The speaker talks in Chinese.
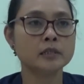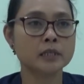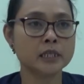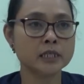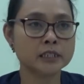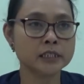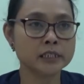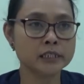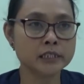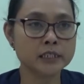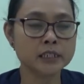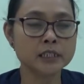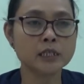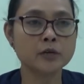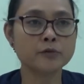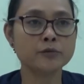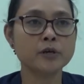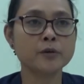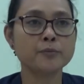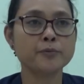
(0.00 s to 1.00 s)
但是你
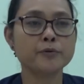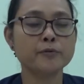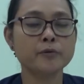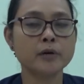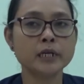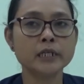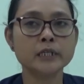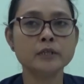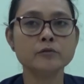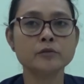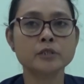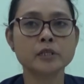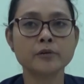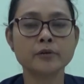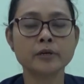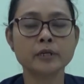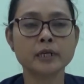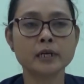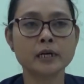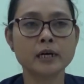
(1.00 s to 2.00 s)
上月不，一路
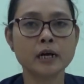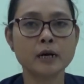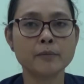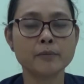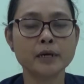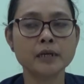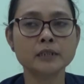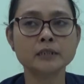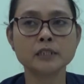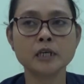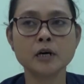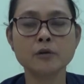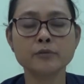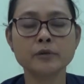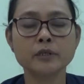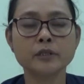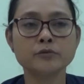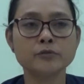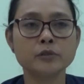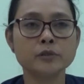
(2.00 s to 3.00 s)
上月在看嘛，叫我
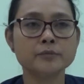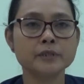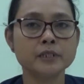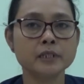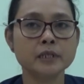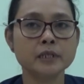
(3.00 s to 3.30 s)
转变，